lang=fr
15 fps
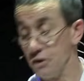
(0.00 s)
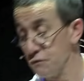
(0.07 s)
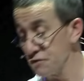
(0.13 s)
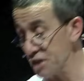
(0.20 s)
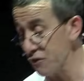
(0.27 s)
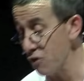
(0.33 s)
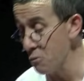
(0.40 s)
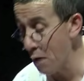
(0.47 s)
dit,
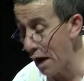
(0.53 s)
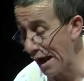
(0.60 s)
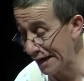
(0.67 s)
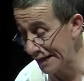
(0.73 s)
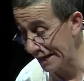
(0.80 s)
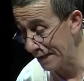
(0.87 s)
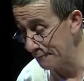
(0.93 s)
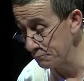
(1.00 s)
vous avez au moins
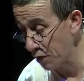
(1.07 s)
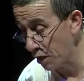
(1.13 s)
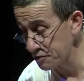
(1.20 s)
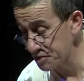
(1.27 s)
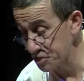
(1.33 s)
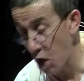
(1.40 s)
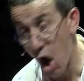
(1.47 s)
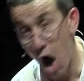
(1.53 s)
un gramme dans
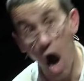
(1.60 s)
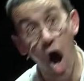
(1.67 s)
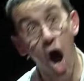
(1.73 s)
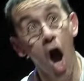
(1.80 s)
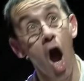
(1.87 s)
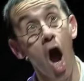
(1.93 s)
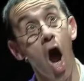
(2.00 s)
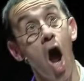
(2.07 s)
le sang.
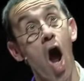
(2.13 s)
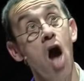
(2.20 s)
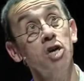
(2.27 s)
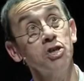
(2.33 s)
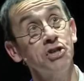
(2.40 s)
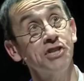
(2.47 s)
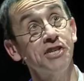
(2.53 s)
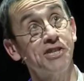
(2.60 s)

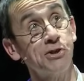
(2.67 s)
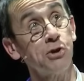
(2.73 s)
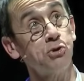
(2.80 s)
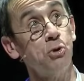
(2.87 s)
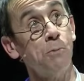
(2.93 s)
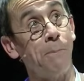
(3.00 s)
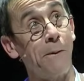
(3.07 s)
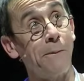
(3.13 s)
Ah, oh, il dit,
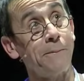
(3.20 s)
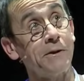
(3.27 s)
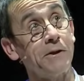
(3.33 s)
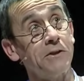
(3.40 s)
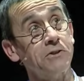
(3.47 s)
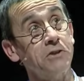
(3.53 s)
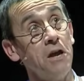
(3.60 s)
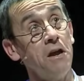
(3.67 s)
surtout pas,
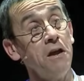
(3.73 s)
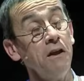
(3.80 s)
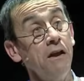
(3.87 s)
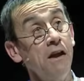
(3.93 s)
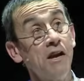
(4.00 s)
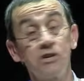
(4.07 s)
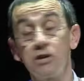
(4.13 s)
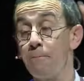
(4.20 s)
brigadier.
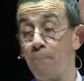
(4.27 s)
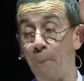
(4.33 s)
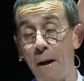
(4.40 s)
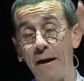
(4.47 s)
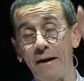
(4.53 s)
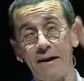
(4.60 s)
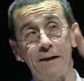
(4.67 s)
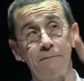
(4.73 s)
J'ai
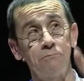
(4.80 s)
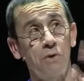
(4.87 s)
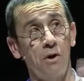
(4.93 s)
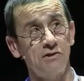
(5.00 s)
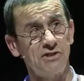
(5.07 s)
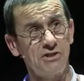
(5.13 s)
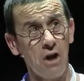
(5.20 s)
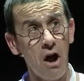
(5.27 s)
pas un gramme
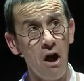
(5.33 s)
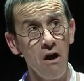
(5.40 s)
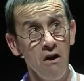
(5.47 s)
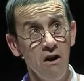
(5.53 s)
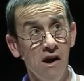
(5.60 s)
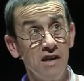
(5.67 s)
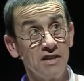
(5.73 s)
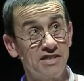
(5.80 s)
dans le sang.
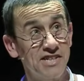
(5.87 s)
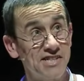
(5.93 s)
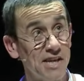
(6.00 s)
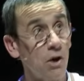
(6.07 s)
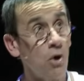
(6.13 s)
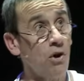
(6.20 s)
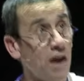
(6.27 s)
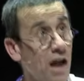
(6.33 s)
J'ai
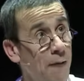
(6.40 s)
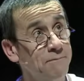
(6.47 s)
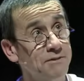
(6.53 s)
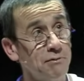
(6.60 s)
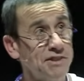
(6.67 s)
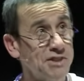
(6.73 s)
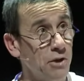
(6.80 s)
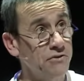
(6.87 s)
0
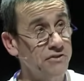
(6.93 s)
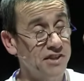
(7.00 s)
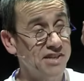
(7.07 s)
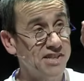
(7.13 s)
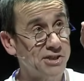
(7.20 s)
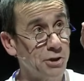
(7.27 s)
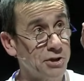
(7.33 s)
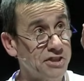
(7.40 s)
gramme
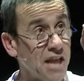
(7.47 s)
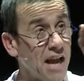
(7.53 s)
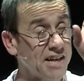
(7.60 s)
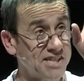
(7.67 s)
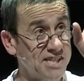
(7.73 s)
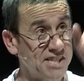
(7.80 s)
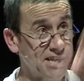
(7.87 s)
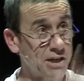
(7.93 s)
70 de
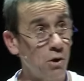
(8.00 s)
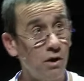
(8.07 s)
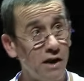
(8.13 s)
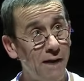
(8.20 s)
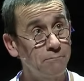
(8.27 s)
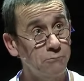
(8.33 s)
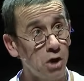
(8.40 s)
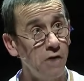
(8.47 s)
taxe et 0
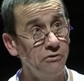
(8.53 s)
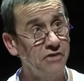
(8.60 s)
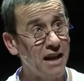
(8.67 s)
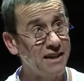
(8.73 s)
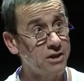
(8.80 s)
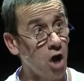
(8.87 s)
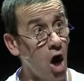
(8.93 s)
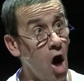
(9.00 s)
gramme 30
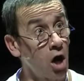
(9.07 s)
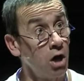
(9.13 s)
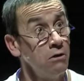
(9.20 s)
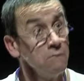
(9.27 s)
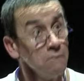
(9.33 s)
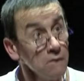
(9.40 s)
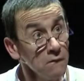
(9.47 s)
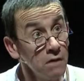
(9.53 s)
d'alcool.